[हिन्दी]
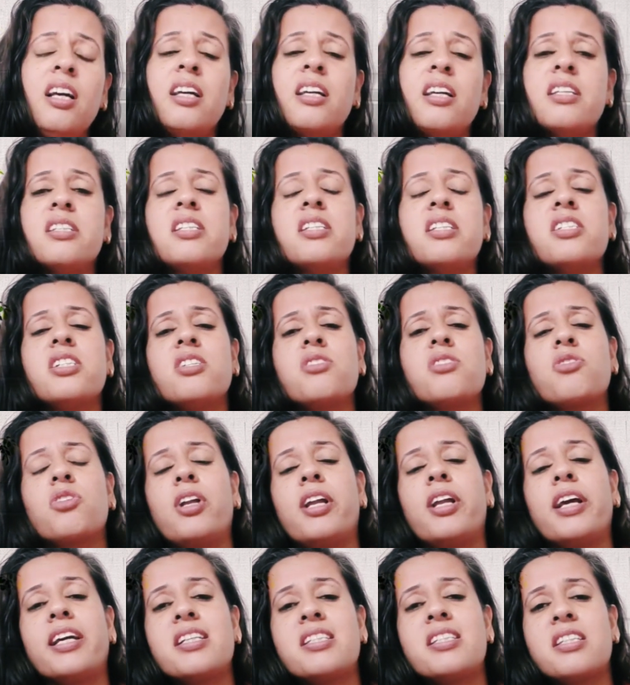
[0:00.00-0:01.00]
किसी चीज़ को
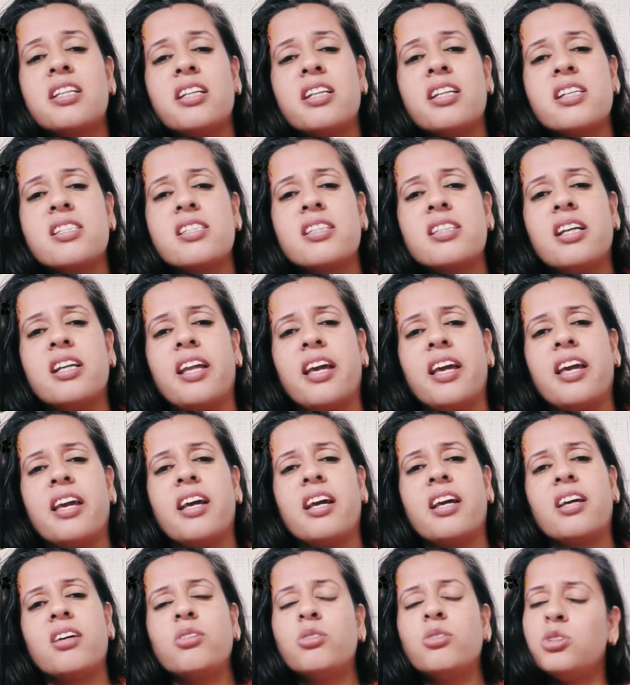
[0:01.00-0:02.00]
लेके सीरियसली नहीं
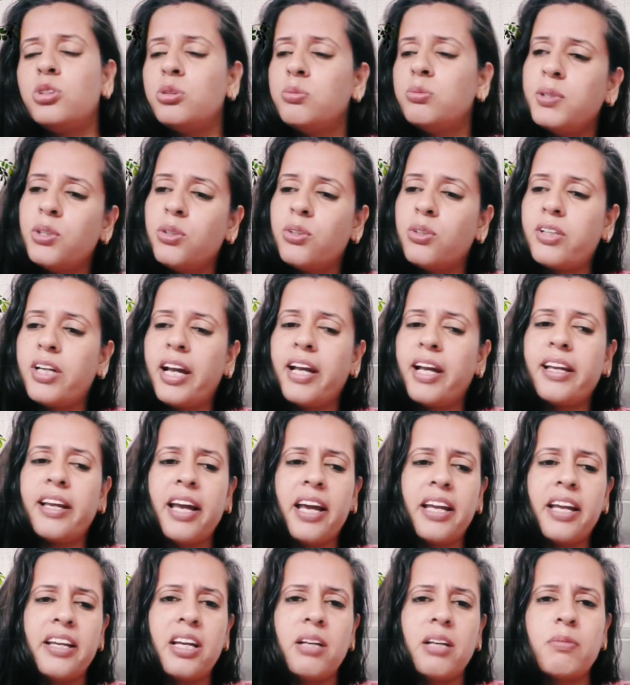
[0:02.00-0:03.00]
है कुछ भी हो रहा है
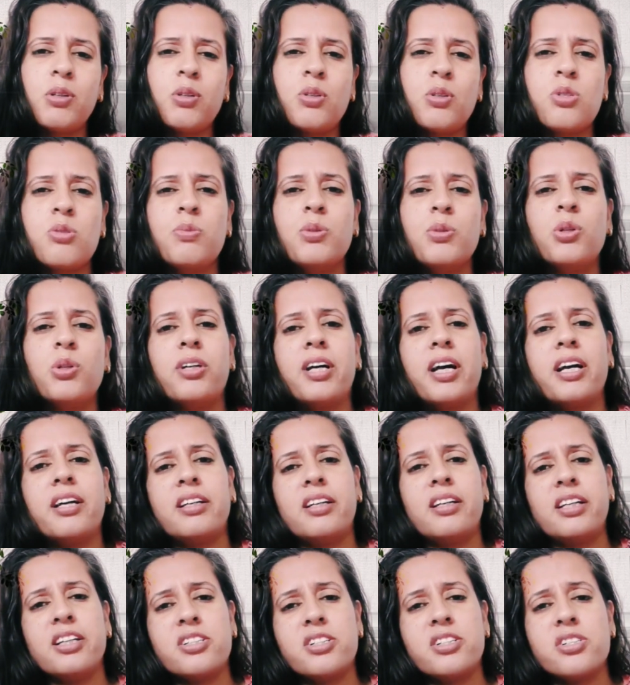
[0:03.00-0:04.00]
कैरियर में कुछ भी हो रहा है
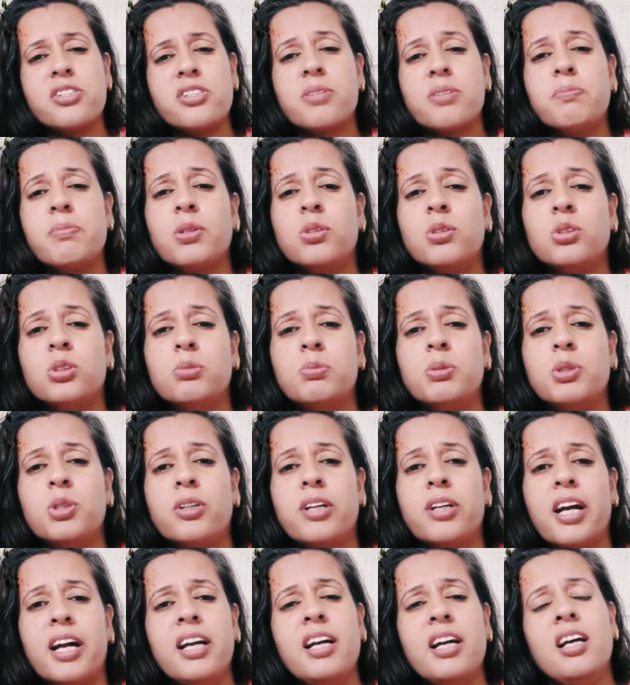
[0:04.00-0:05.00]
रिलेशनशिप में कुछ भी हो
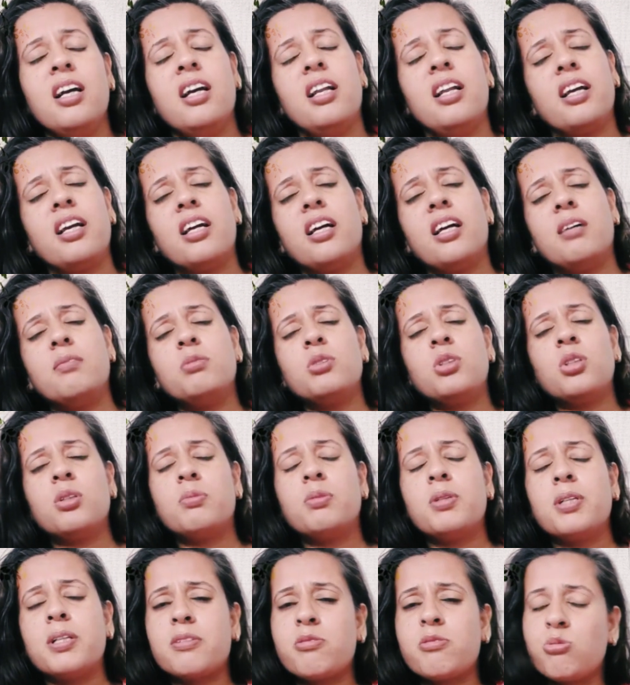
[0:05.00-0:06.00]
रहा है लेकिन हम तो
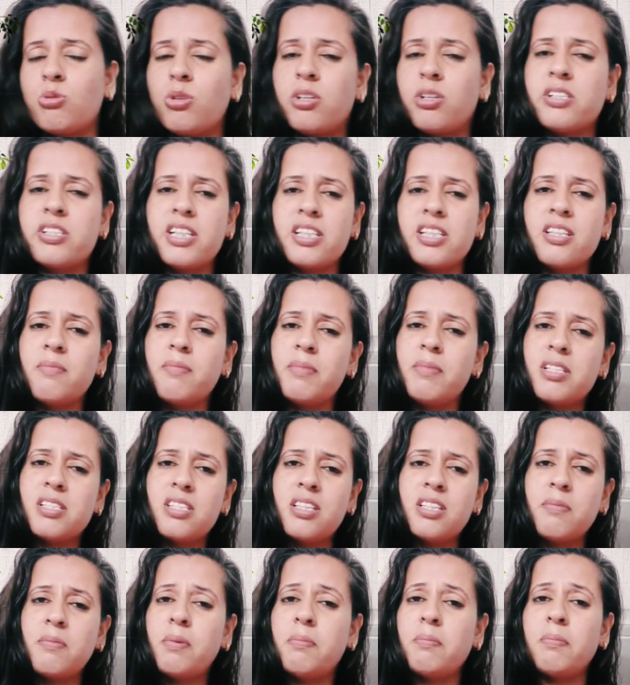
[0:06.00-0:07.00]
अपने स्वर जैसी
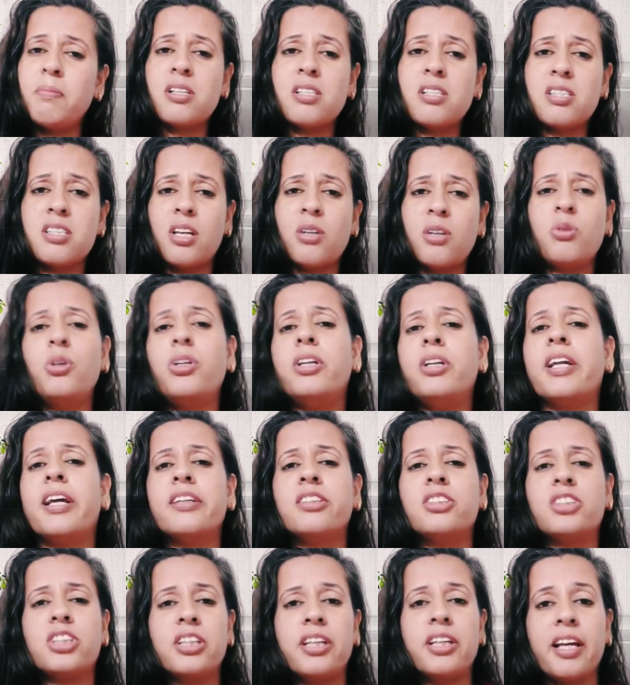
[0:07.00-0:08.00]
मस्ती में मस्त है कोई
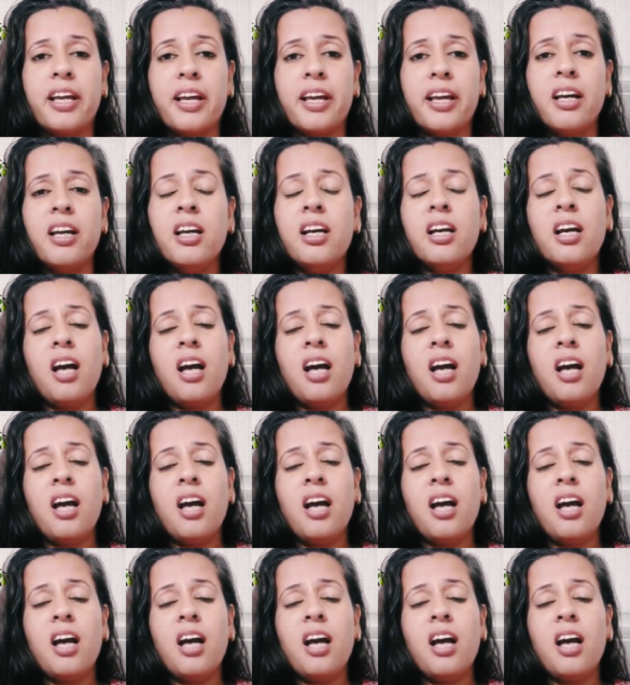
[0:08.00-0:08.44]
टेंशन नहीं है